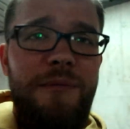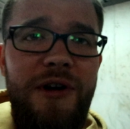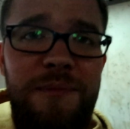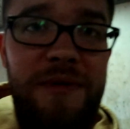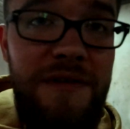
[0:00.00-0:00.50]
Nie
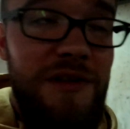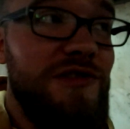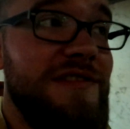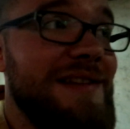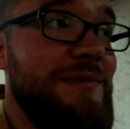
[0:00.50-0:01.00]
mogę powiedzieć,
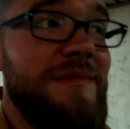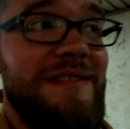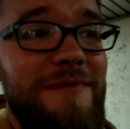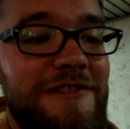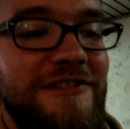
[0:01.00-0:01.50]
że zjadłem
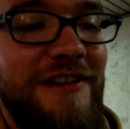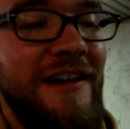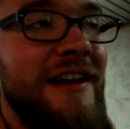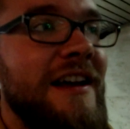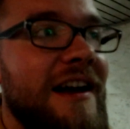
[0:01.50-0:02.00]
niesmacznie,
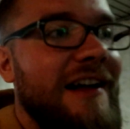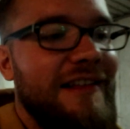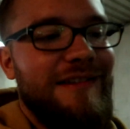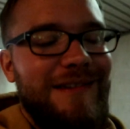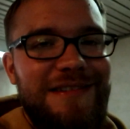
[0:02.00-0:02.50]

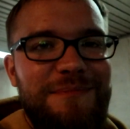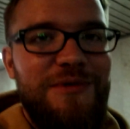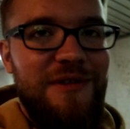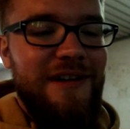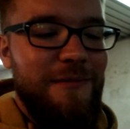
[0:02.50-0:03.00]
ale jednak
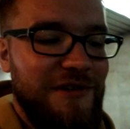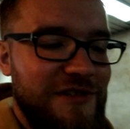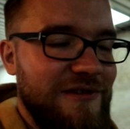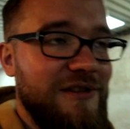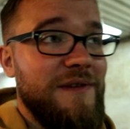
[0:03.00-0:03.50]
spodziewam spodziewałem się
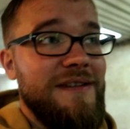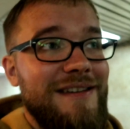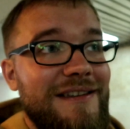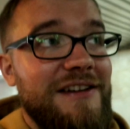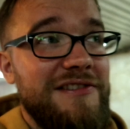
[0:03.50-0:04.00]
czegoś
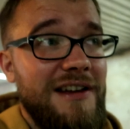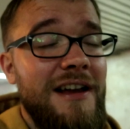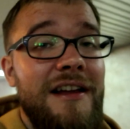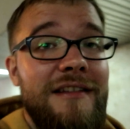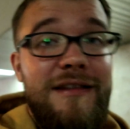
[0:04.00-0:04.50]
więcej, także
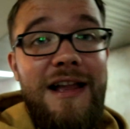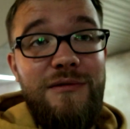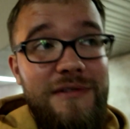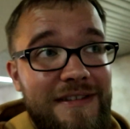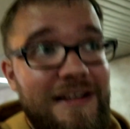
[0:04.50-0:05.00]
dla
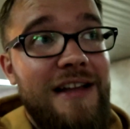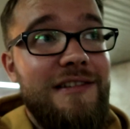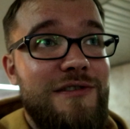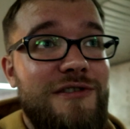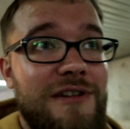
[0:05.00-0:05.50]

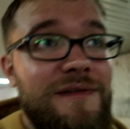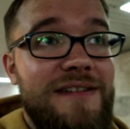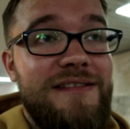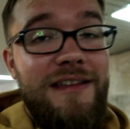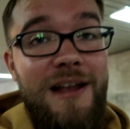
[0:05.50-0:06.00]
Luizjany trzy
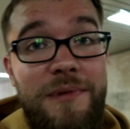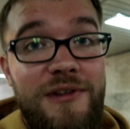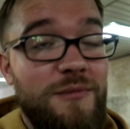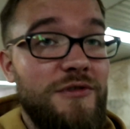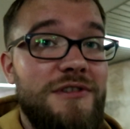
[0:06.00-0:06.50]
gwiazdki na
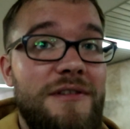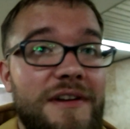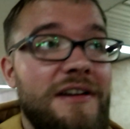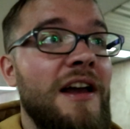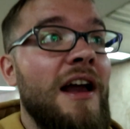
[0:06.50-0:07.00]
pięć
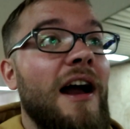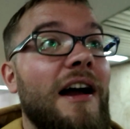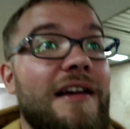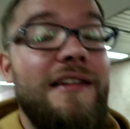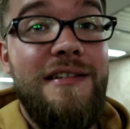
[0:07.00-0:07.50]
możliwych,
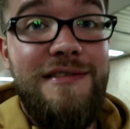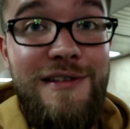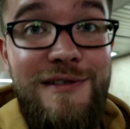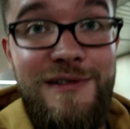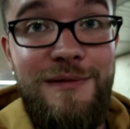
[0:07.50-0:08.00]
a ja idę zjeść coś